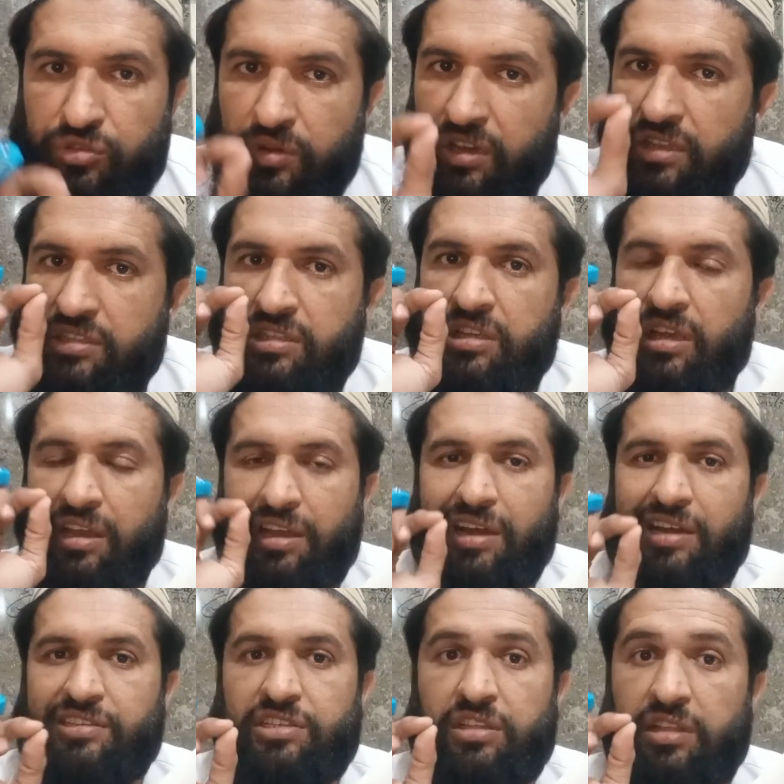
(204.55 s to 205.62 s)
में जो है ना इसकी एक
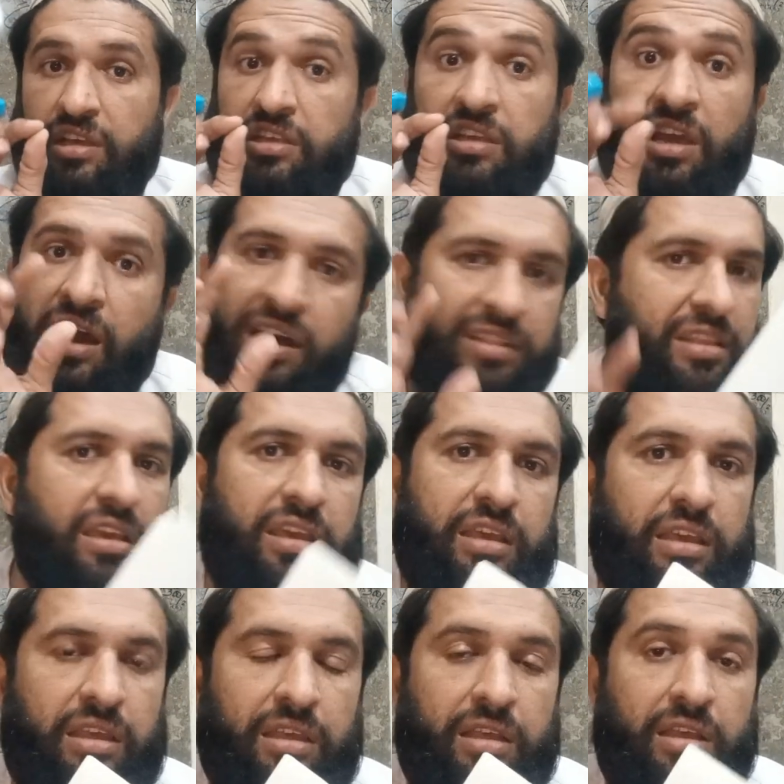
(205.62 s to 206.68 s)
खासियत है ये आते
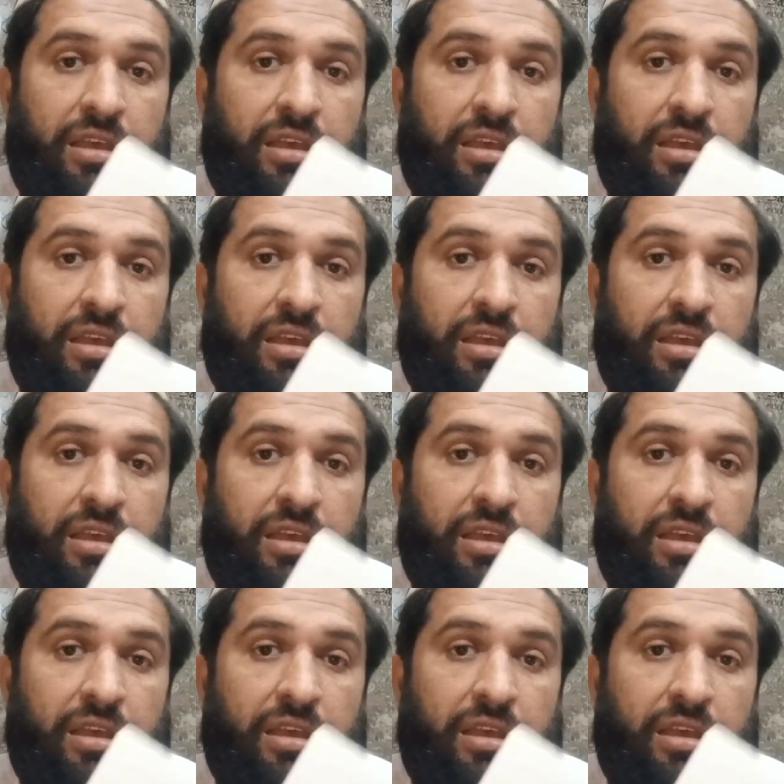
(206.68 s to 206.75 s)
हैं